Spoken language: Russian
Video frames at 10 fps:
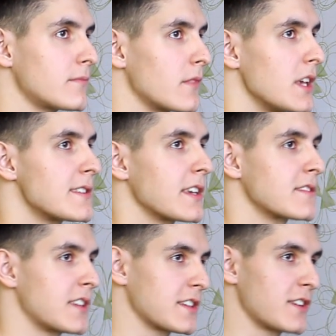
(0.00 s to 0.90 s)
А если их
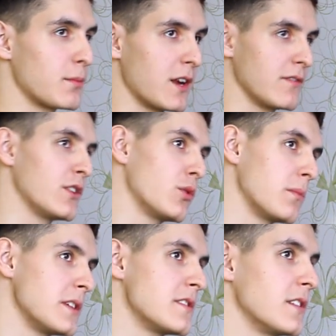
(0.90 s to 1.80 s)
всех собрать в одном
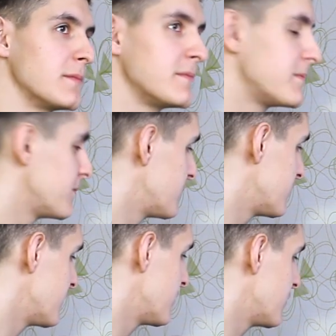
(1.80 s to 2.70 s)
месте –
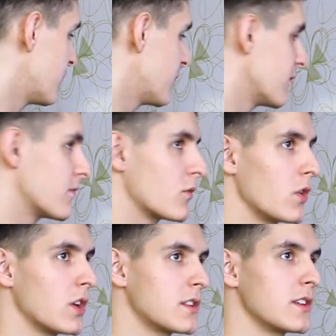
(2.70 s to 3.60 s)

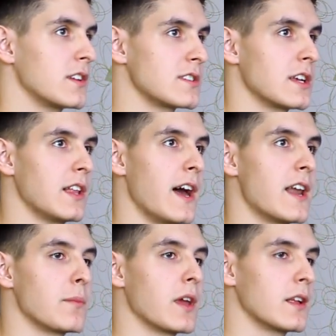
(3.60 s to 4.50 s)
но это целая
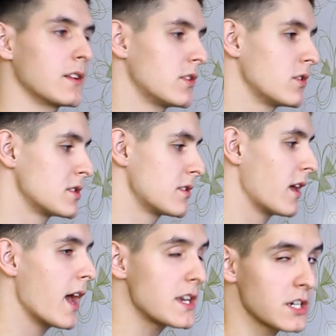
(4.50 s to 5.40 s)
армия
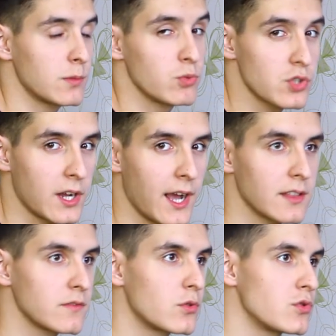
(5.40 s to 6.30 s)
настоящих
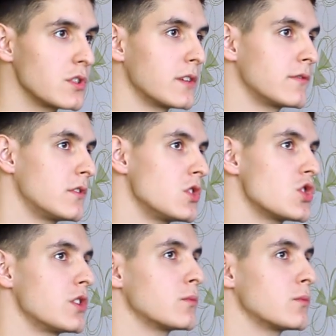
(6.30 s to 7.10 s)
музыкантов, друзья, в хижине